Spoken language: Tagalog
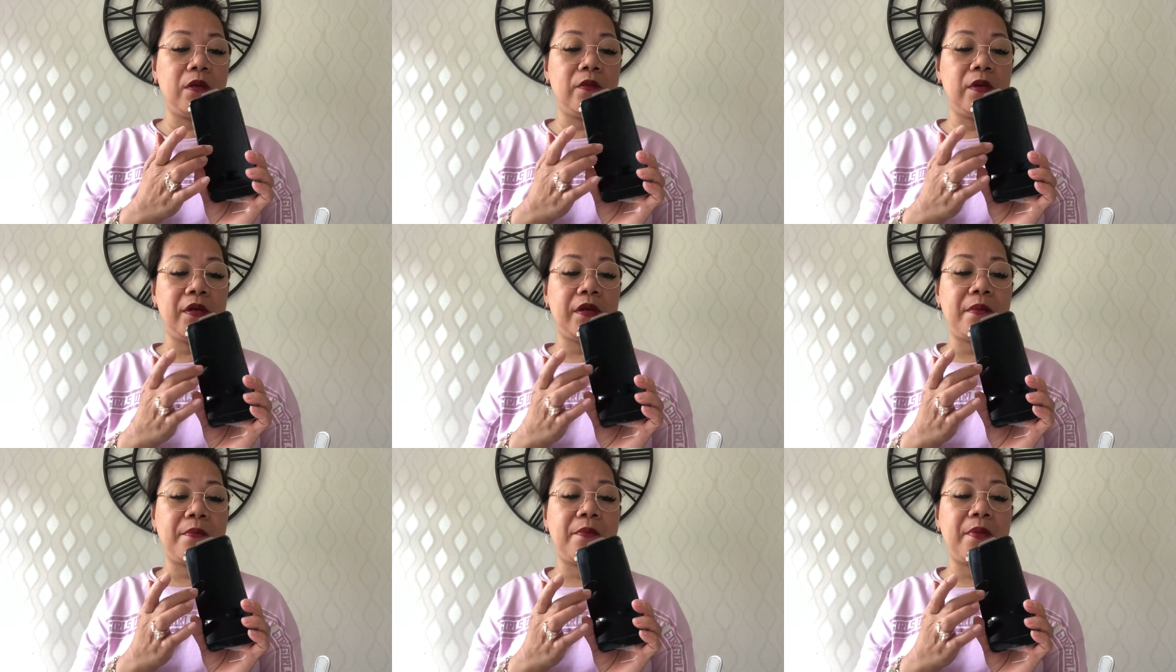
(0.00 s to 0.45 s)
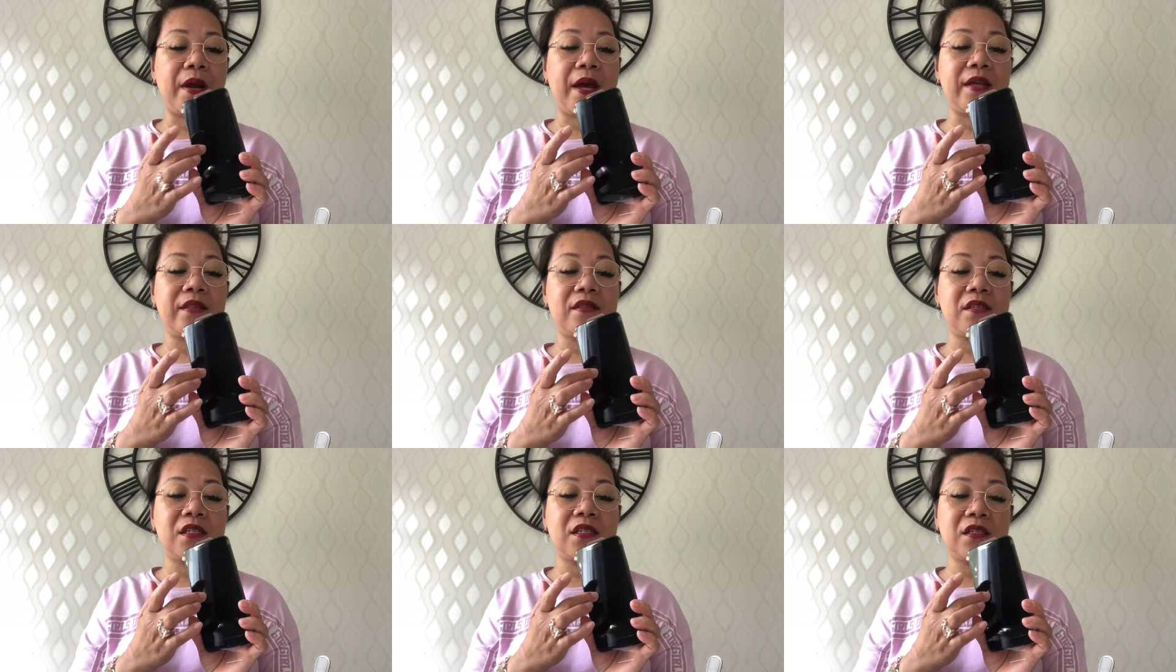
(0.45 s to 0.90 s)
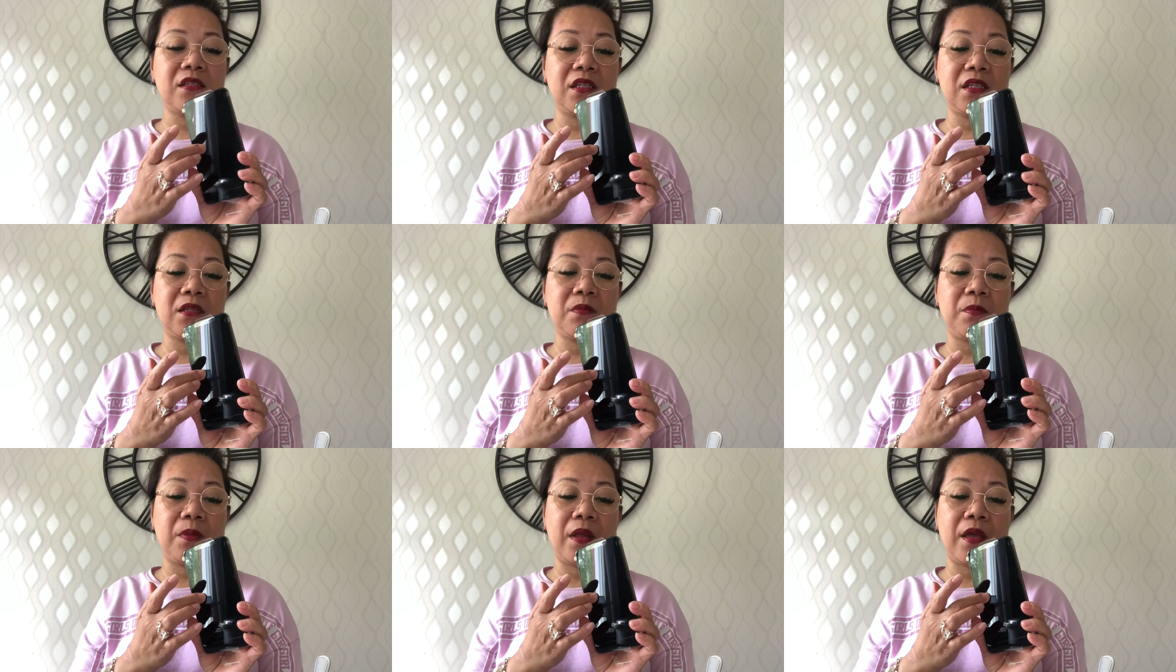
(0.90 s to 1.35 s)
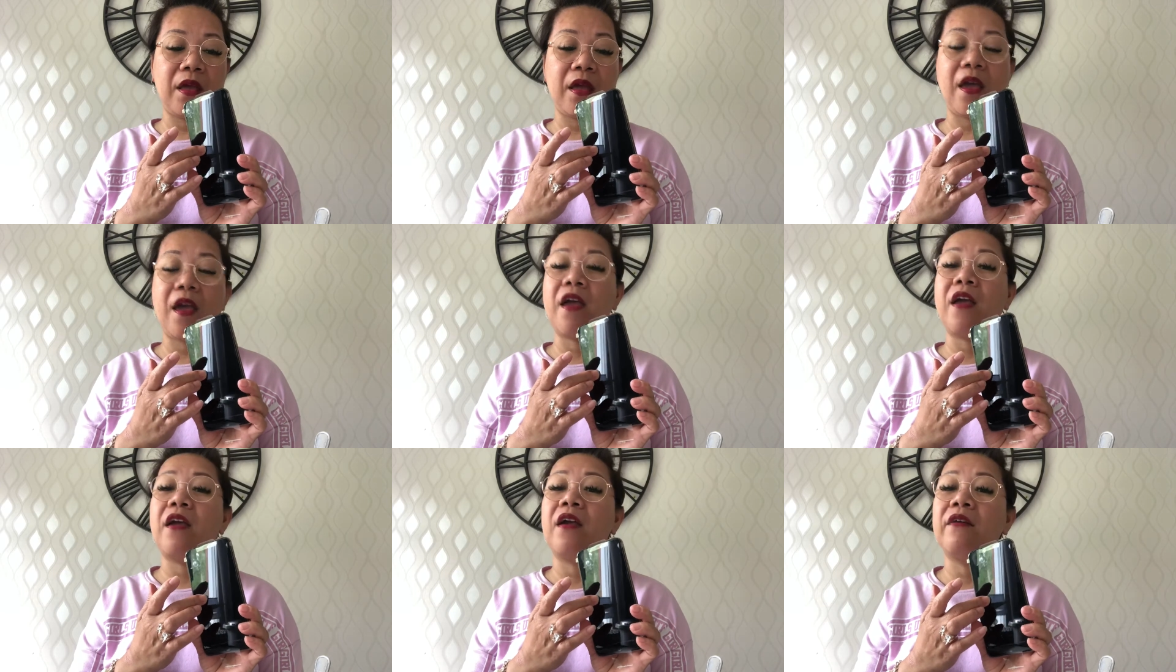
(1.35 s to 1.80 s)
with the brightest display
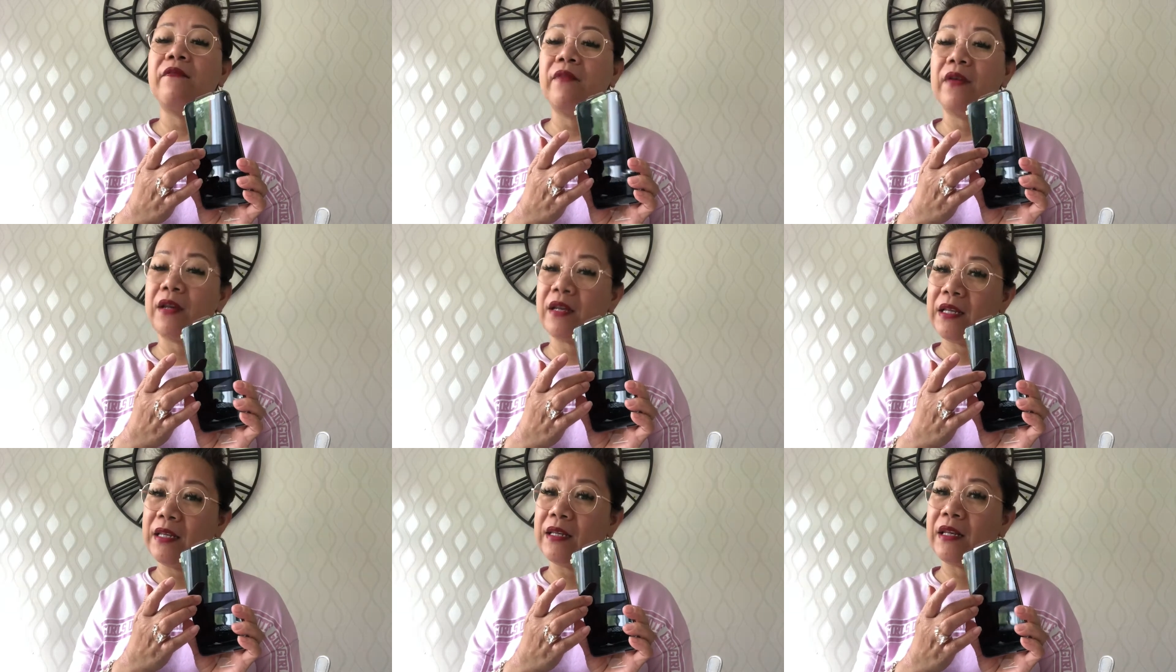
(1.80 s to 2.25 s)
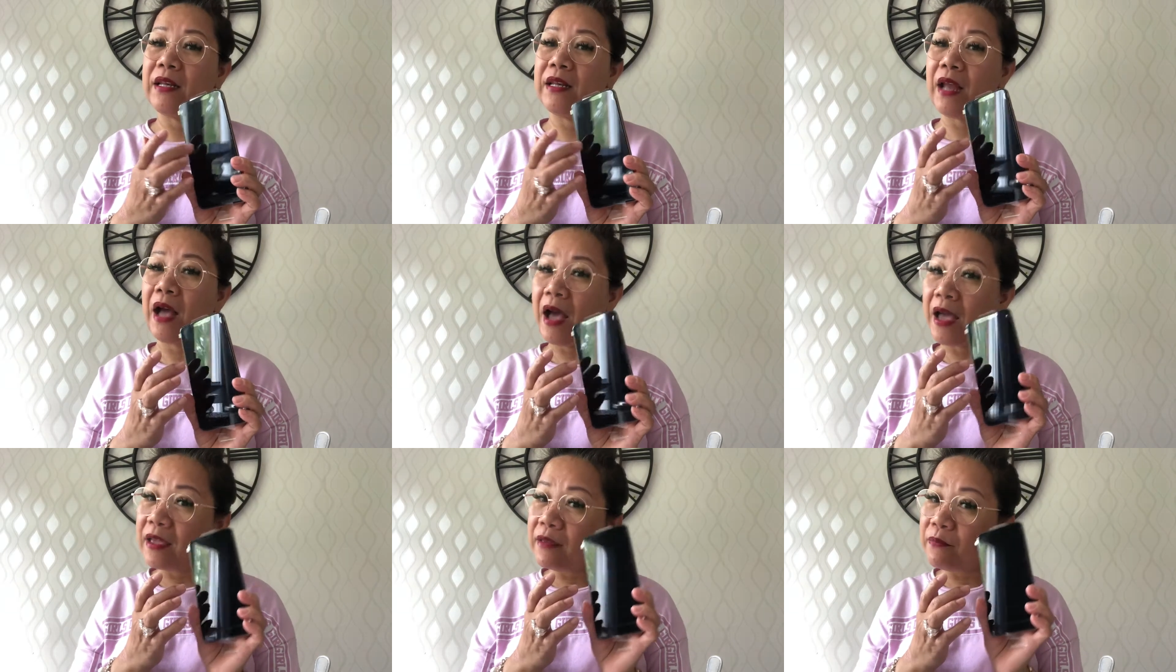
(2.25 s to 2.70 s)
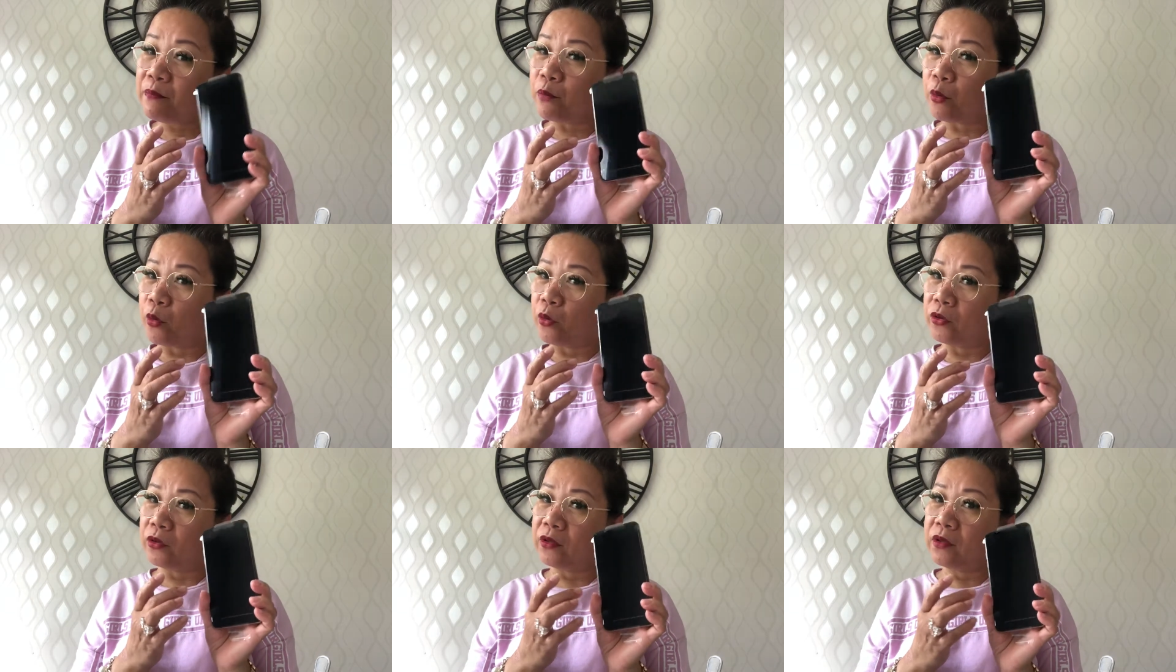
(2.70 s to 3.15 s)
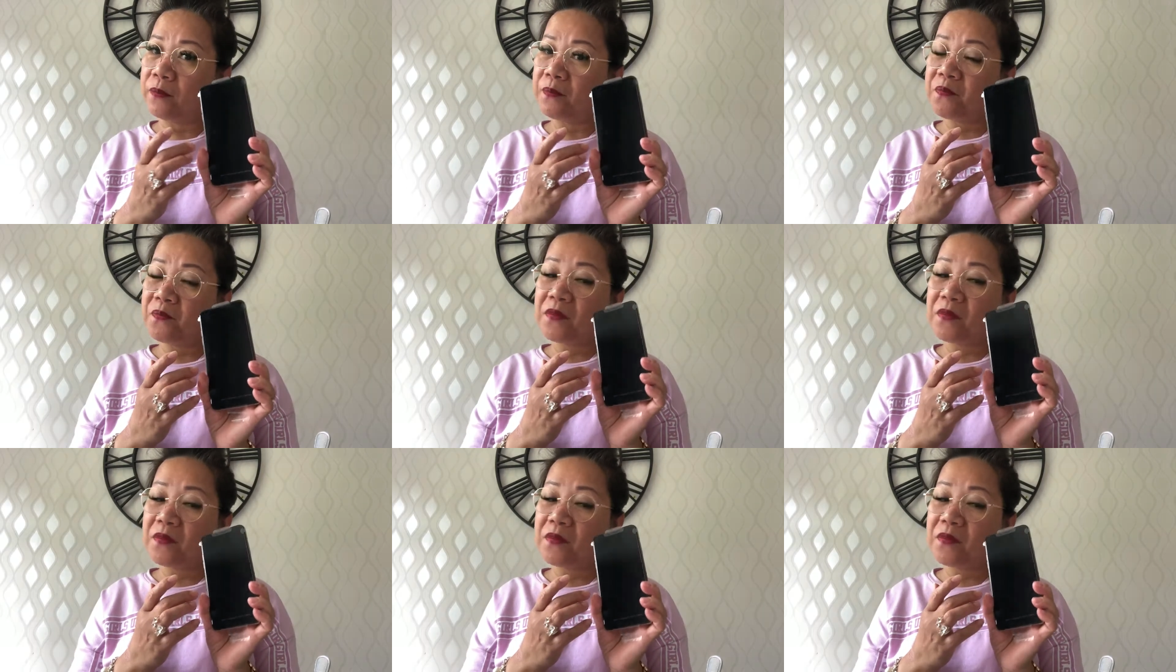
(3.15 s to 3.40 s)
ever in an iPhone.